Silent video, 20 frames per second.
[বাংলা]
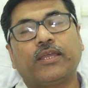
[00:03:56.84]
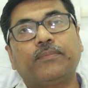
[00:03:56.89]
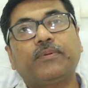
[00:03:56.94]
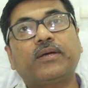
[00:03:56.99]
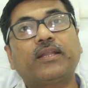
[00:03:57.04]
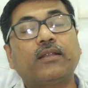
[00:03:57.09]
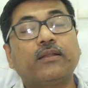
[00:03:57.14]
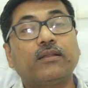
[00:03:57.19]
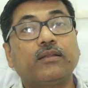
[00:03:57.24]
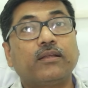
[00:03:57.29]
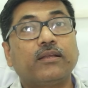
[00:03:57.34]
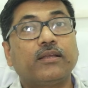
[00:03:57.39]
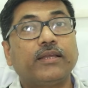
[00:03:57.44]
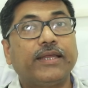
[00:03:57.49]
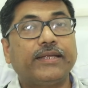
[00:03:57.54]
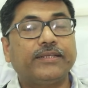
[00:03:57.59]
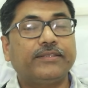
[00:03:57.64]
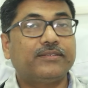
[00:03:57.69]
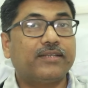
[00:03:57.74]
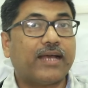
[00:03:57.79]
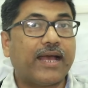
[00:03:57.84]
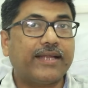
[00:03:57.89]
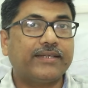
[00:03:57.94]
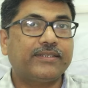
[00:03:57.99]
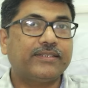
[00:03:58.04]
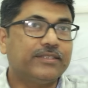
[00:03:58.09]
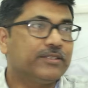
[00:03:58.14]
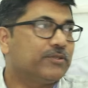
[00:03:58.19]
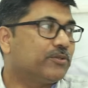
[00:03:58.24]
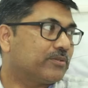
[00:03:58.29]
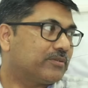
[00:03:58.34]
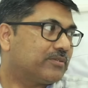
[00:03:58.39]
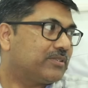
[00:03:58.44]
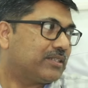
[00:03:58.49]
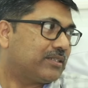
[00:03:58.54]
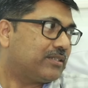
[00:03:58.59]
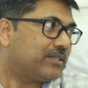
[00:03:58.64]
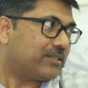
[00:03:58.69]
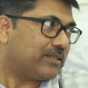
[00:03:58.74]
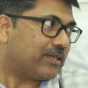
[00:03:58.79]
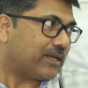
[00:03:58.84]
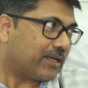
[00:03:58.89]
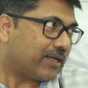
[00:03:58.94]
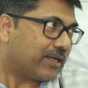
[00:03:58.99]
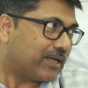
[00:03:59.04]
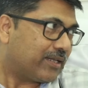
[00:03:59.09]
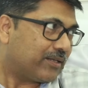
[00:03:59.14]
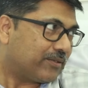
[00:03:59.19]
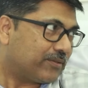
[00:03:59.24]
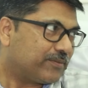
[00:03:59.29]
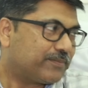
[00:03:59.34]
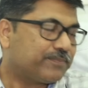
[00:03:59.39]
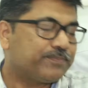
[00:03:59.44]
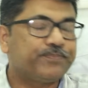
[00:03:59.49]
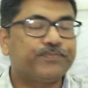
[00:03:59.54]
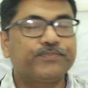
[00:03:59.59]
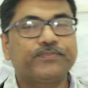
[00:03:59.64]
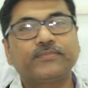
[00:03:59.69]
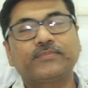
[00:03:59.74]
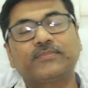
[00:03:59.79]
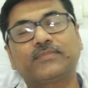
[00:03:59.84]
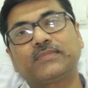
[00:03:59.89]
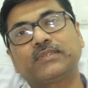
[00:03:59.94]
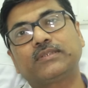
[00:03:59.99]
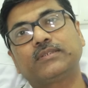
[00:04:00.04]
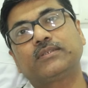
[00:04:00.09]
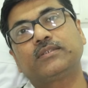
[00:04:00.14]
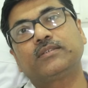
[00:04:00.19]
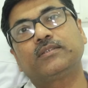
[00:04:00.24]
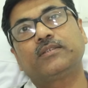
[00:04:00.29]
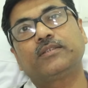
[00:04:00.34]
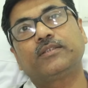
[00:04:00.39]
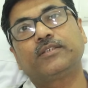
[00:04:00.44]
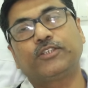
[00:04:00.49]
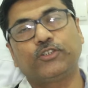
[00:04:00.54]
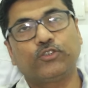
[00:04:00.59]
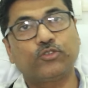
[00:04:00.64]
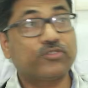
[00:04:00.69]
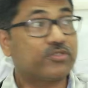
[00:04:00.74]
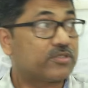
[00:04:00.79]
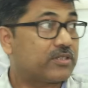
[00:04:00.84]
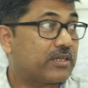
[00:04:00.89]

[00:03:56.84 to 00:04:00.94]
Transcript: এবার এই ডায়েটিং করতে গিয়ে দেখা গেল কিছু